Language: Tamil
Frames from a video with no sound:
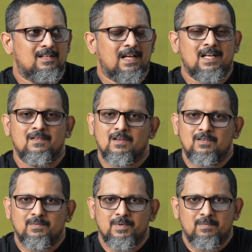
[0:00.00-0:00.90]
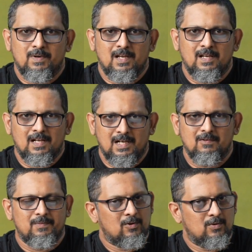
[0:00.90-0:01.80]
நெகட்டிவில் வந்து பிரிண்ட் பண்ணி
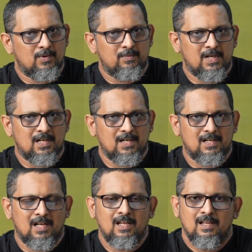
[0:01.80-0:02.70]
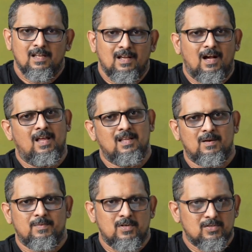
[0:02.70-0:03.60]
நெகட்டிவ் போய் கொடுப்போம் ப்ரிண்ட்ருக்கிட்ட
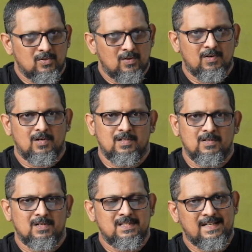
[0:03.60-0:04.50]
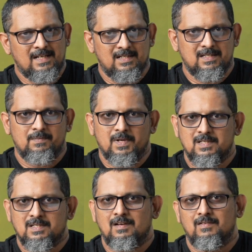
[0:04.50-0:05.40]
அதுக்கப்புறம் ஸ்லோவாக வந்து ஒரு சீடியில்
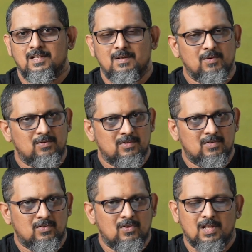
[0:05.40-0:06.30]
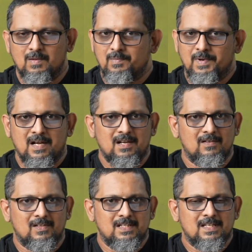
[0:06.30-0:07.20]
ஜேபெக்ஸாக வந்து நம்ம கொடுத்துட்டு இருந்தோம் அதுக்கப்புறம்
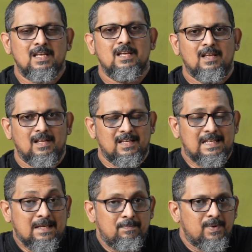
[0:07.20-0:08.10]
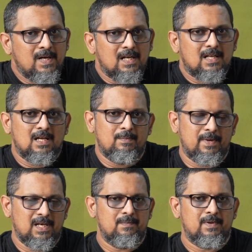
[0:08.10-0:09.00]
பென்ட்ரைவ் வந்துச்சு இப்போ இருக்க
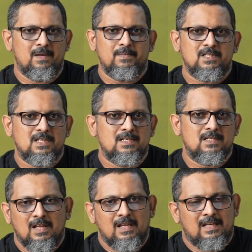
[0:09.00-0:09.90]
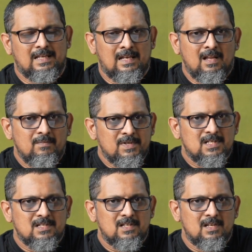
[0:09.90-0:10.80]
பெரிய பெரிய மிஷின்ஸ் எல்லா
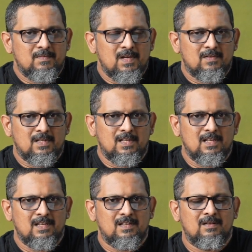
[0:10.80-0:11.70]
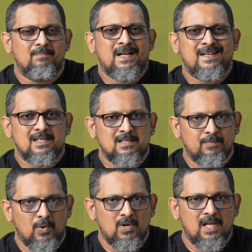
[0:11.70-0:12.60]
மிஷின்ஸ்லேயுமே வந்து பெட்டர்
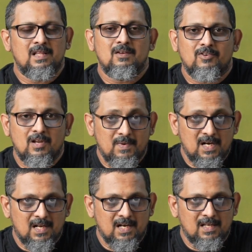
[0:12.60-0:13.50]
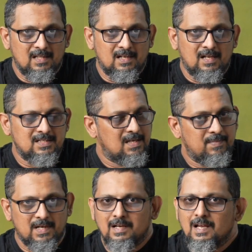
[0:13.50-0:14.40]
சப்போர்ட் எந்த ஃபார்மேட்டு கிடைக்குதுன்னா
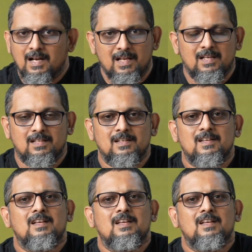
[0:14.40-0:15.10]
ஜேபெக்கு கிடையாது